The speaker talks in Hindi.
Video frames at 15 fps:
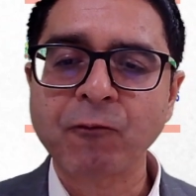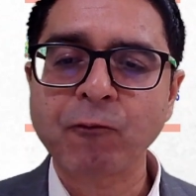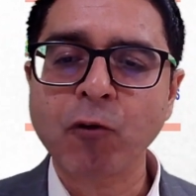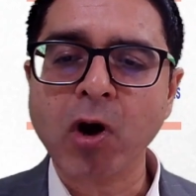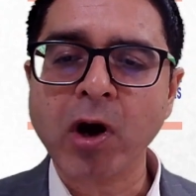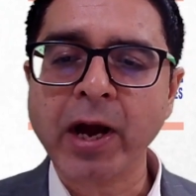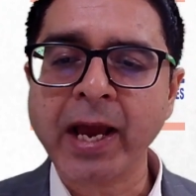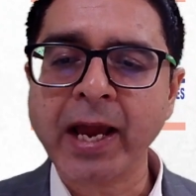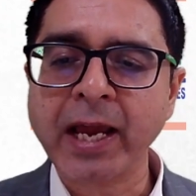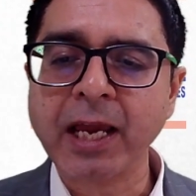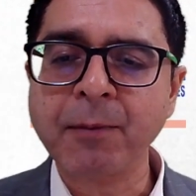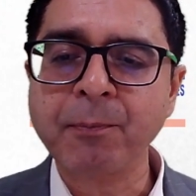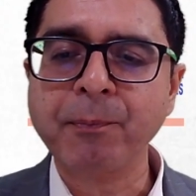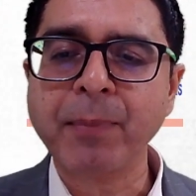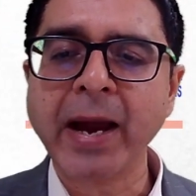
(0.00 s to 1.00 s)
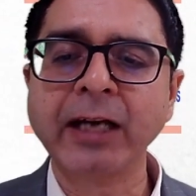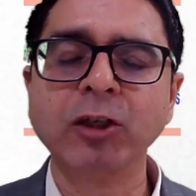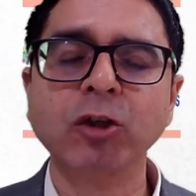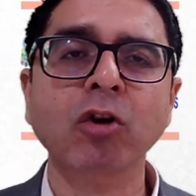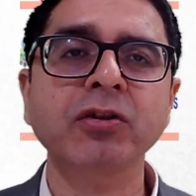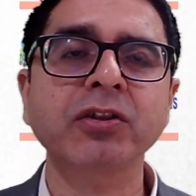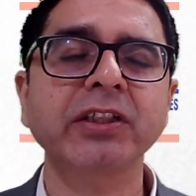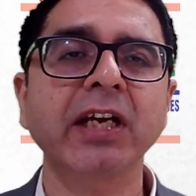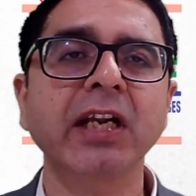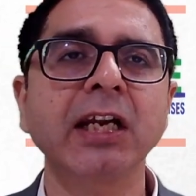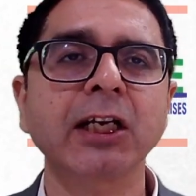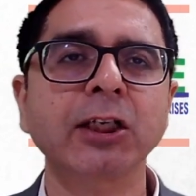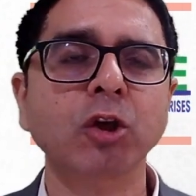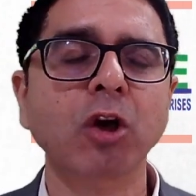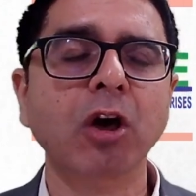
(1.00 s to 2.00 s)
वो है इम्पैक्ट ऑन
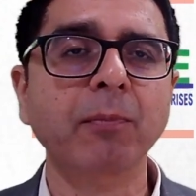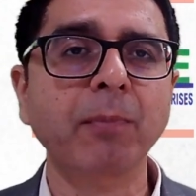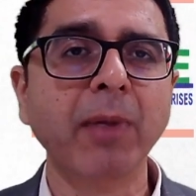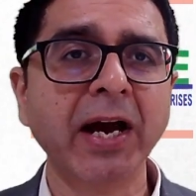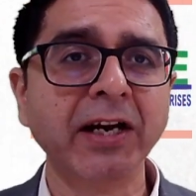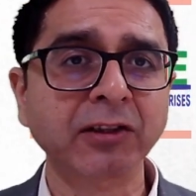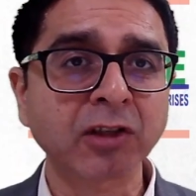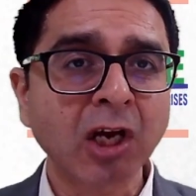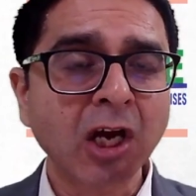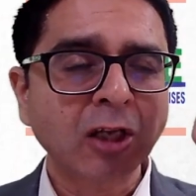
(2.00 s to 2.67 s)
सेलर्स और बायर्स